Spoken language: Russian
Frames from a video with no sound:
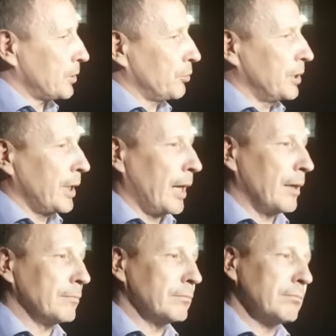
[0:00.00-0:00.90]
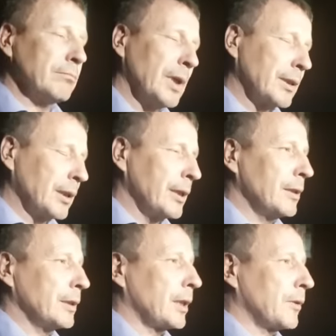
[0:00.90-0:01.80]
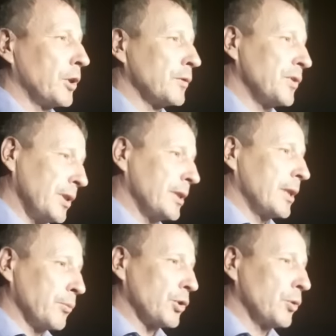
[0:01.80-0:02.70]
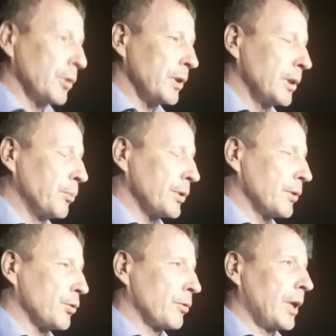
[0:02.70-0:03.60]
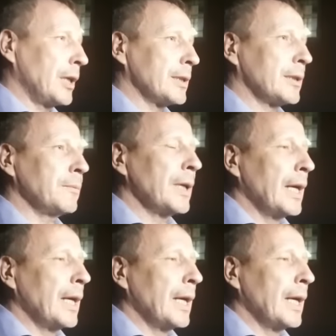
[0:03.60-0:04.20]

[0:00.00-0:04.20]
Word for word: судья отклонил этот отвод в связи с тем, что он не допустил журналистам.